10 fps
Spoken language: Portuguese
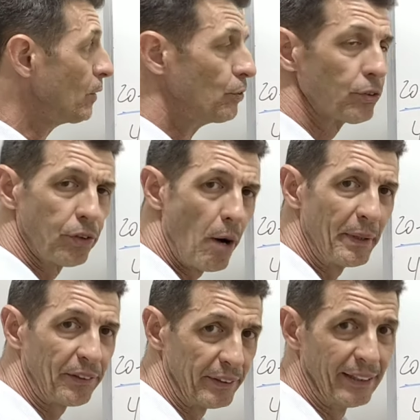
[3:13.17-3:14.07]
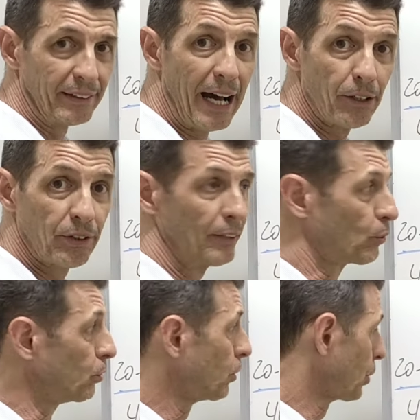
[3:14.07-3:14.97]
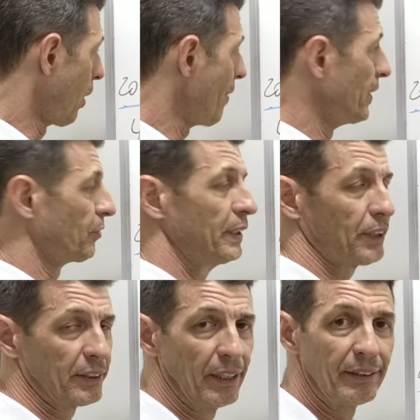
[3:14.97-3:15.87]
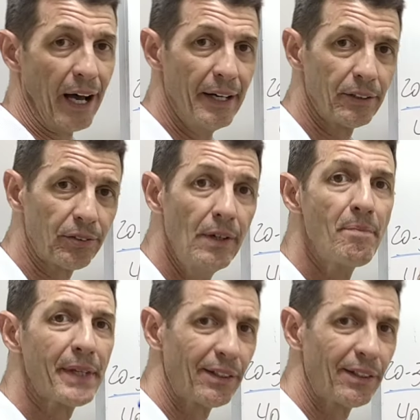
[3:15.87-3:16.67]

nos homens sedentários, adultos jovens, 20 a 30 anos,